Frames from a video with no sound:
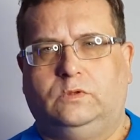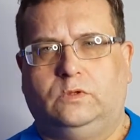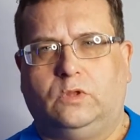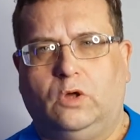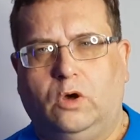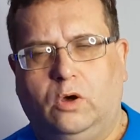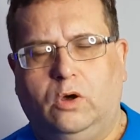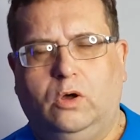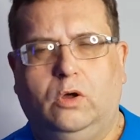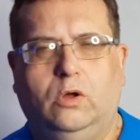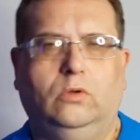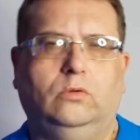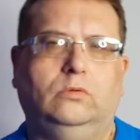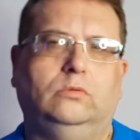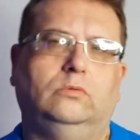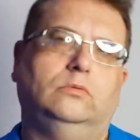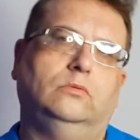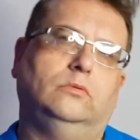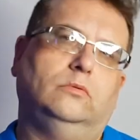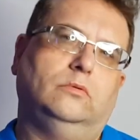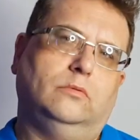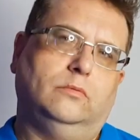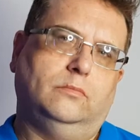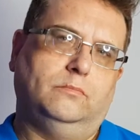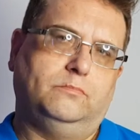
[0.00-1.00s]
to
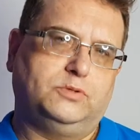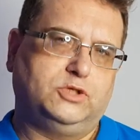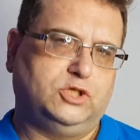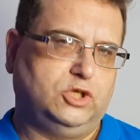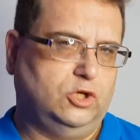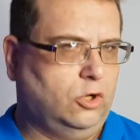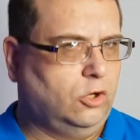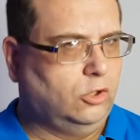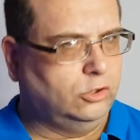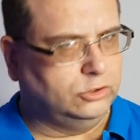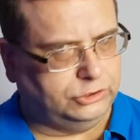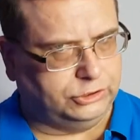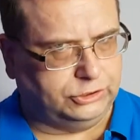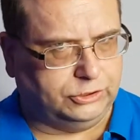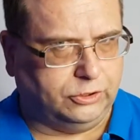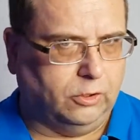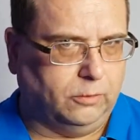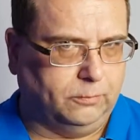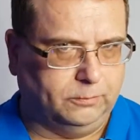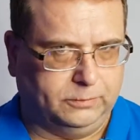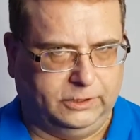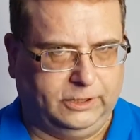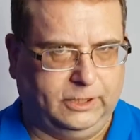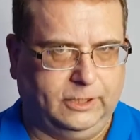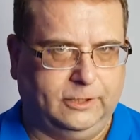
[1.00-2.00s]
przychodzi
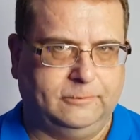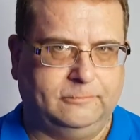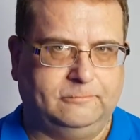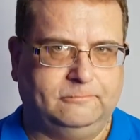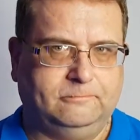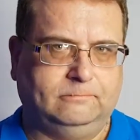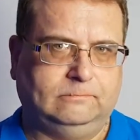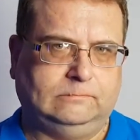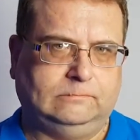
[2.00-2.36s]
do mnie